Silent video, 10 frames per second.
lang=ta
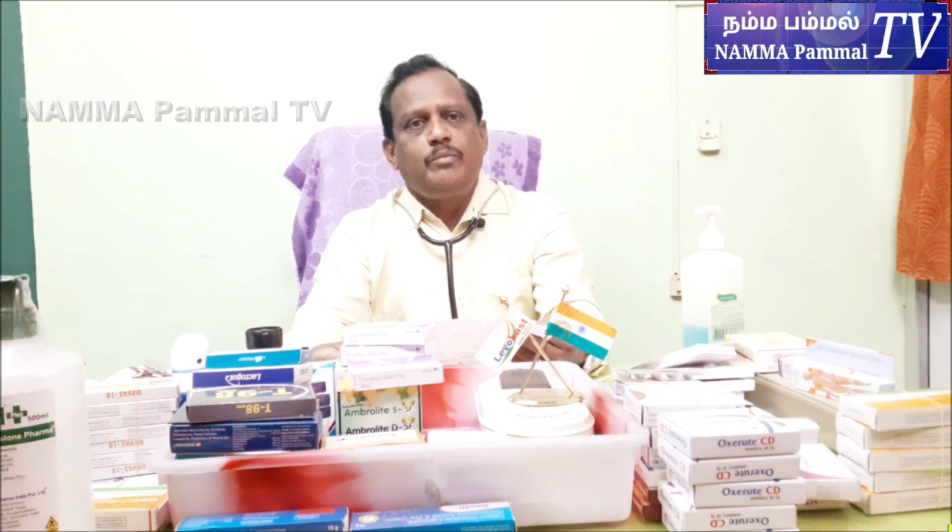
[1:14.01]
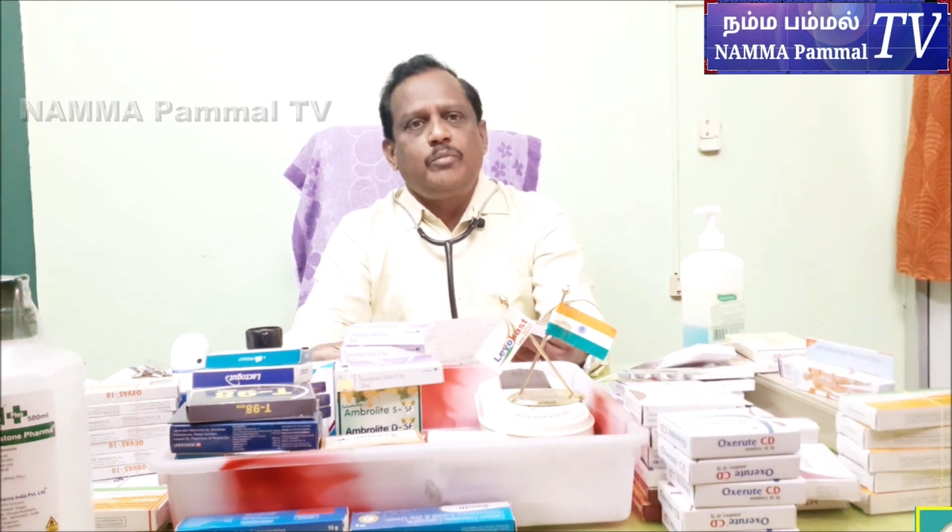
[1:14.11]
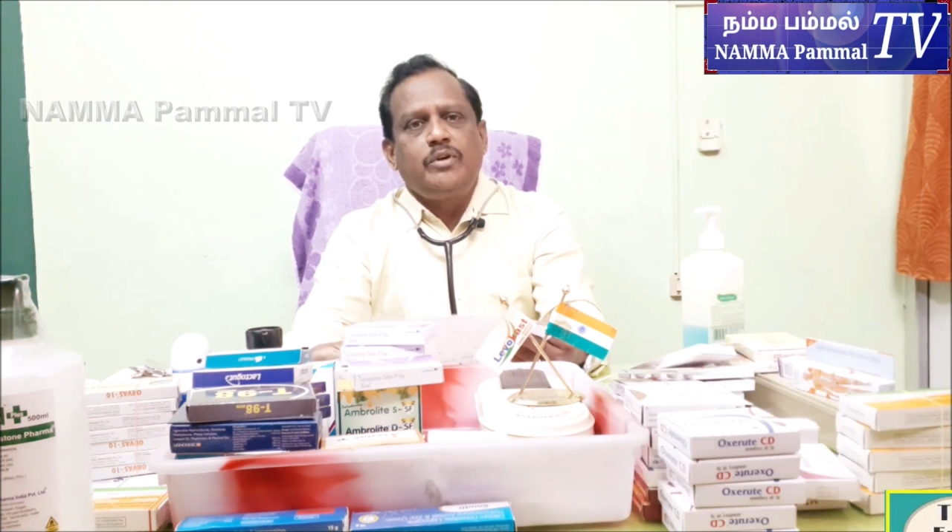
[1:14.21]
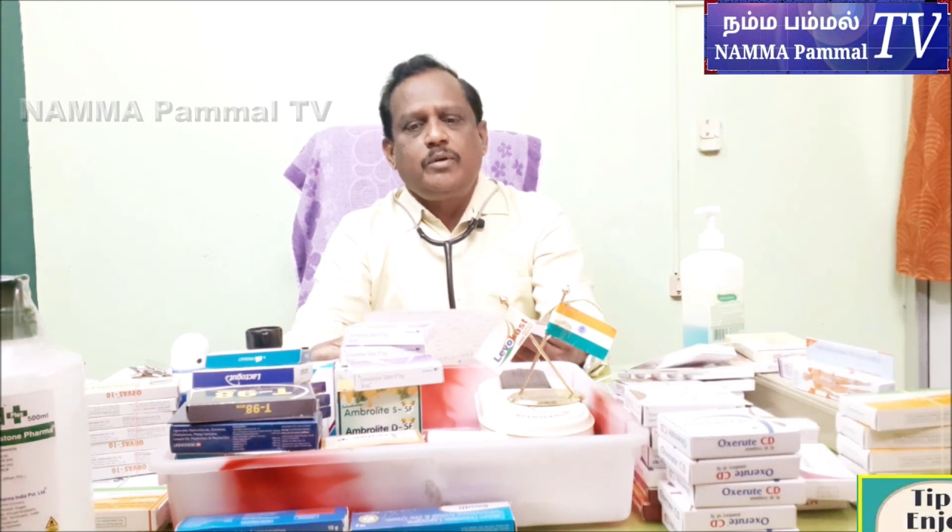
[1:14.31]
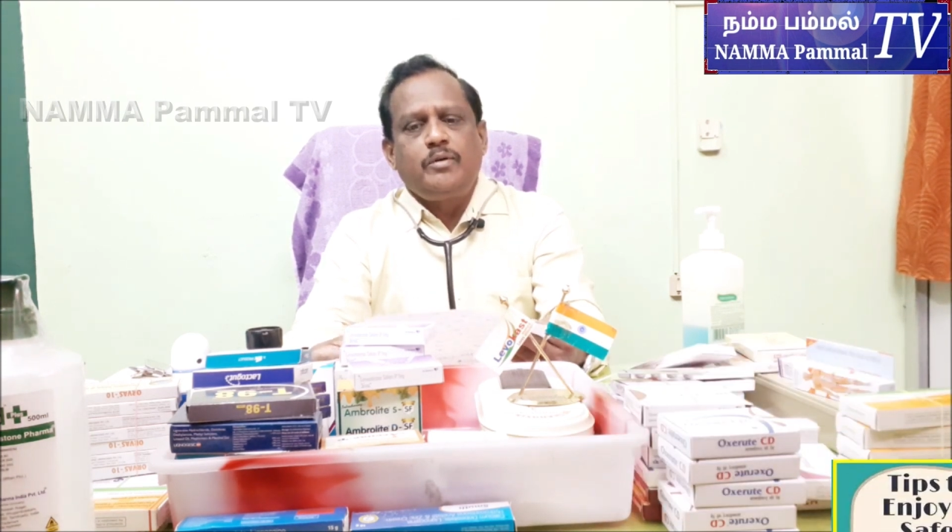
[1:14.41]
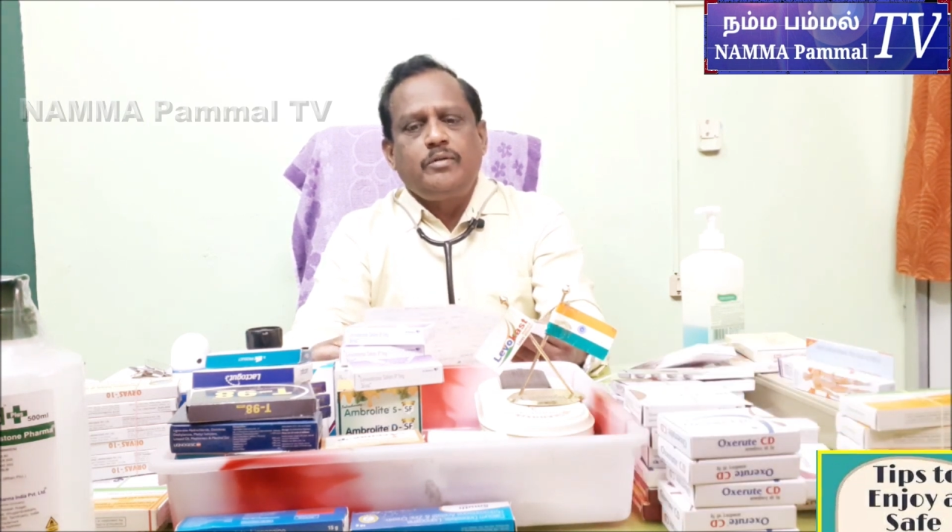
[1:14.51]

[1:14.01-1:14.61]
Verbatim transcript: நம்ம